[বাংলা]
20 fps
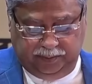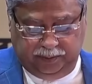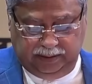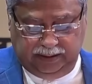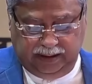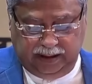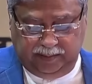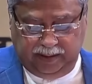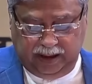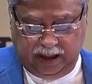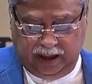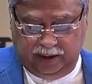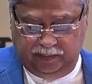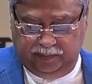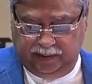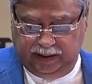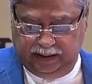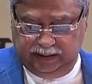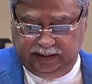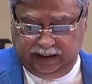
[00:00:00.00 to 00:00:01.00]
প্রতি আমি
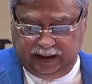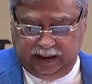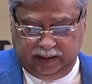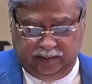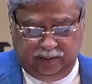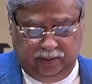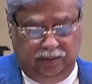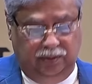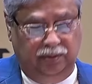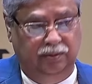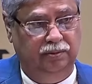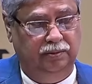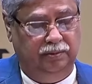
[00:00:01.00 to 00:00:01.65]
আহ্বান জানাবো